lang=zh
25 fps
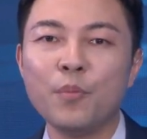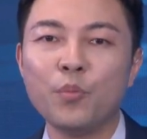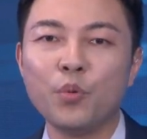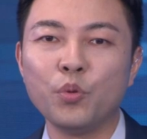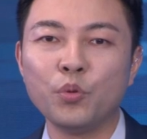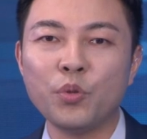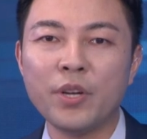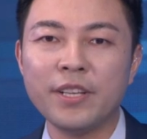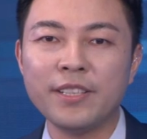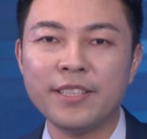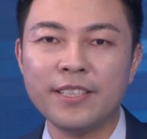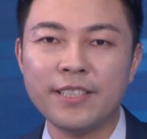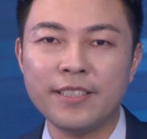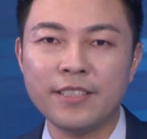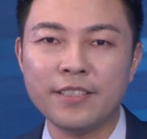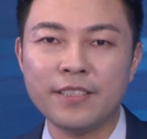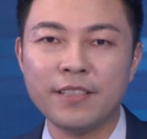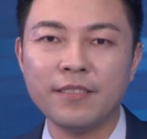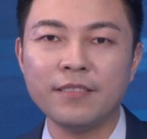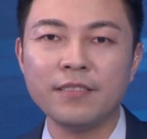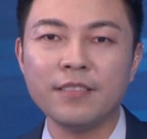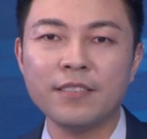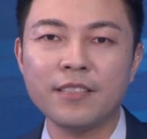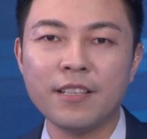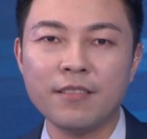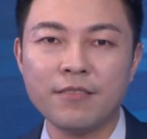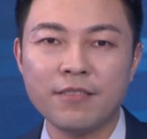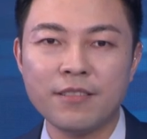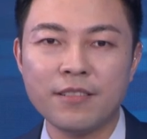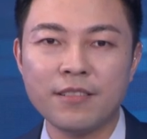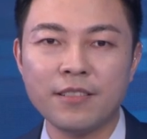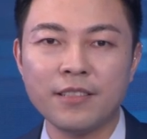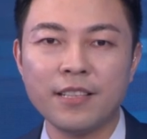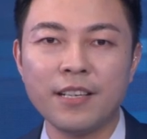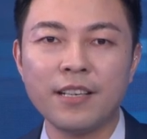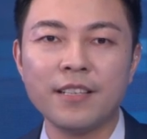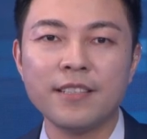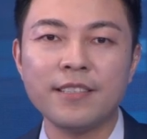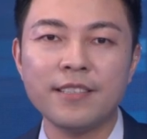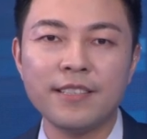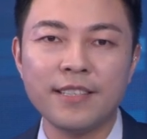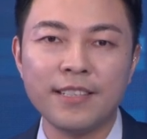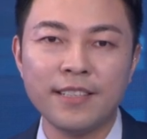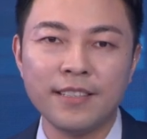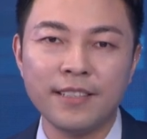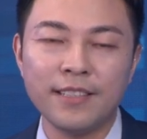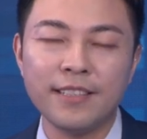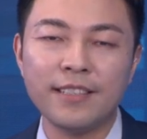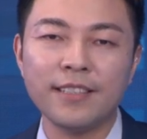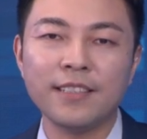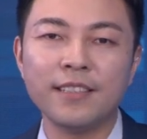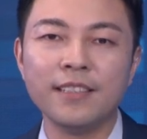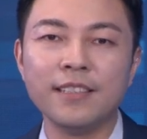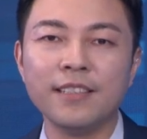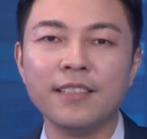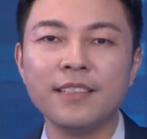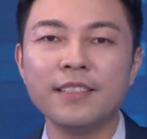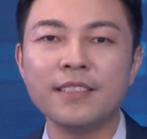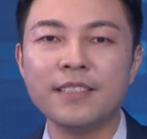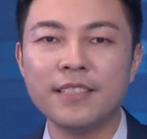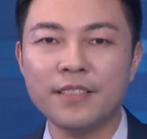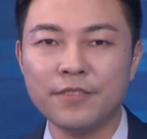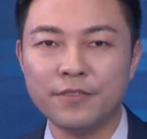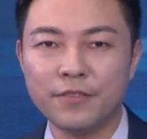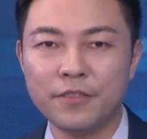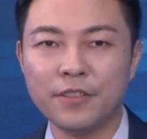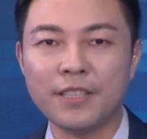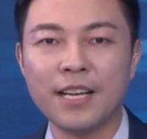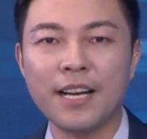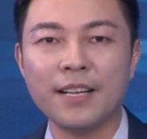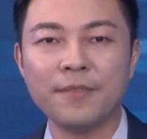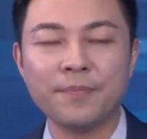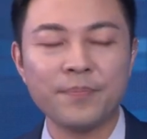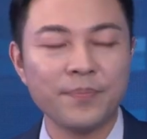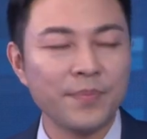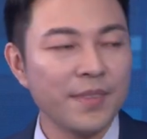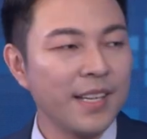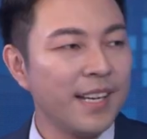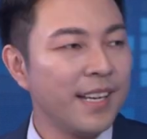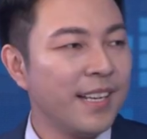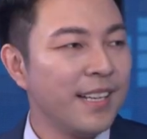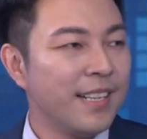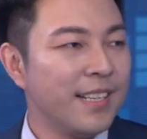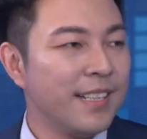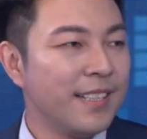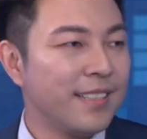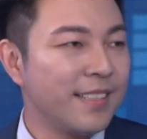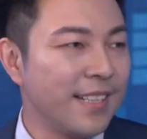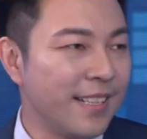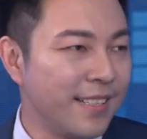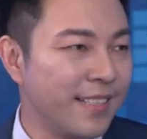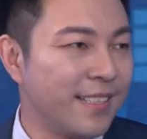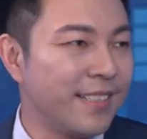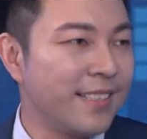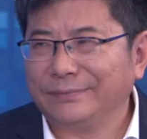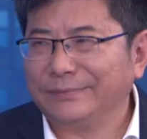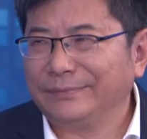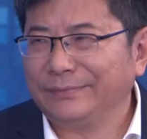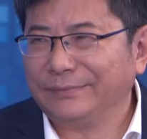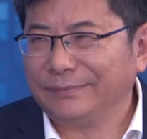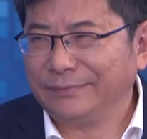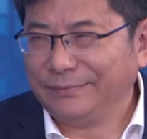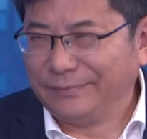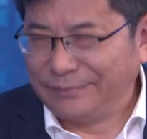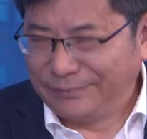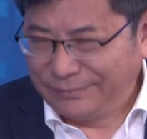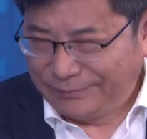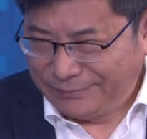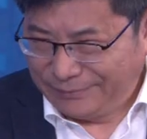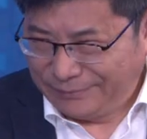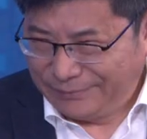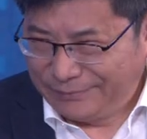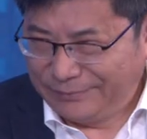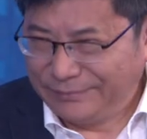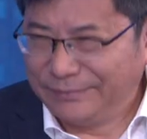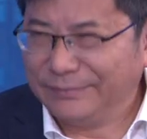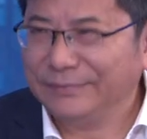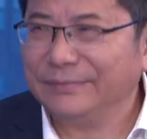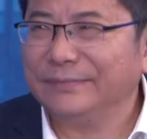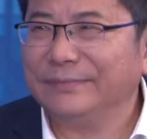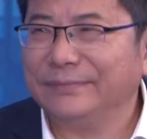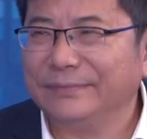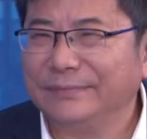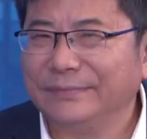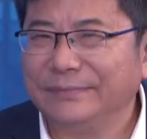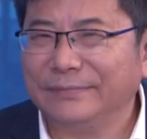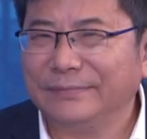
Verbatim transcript: 不断提升城市的吸引力和幸福感。再次感谢戴院长，